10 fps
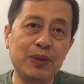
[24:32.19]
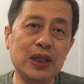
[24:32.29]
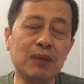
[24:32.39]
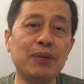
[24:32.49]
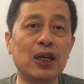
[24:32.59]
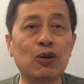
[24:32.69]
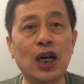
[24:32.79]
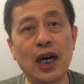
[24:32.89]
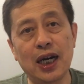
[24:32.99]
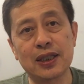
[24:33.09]
毕竟美
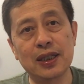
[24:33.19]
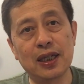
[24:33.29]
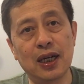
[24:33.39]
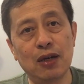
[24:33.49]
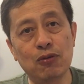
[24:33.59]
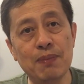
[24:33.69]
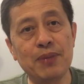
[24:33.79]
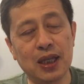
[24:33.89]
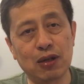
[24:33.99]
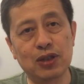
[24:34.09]
国是一个文
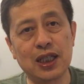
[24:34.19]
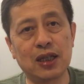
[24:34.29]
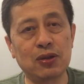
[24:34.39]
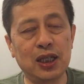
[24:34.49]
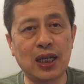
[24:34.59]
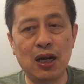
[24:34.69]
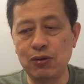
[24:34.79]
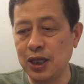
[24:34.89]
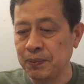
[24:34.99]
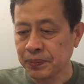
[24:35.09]
明的国家，所以它
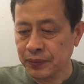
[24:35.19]
会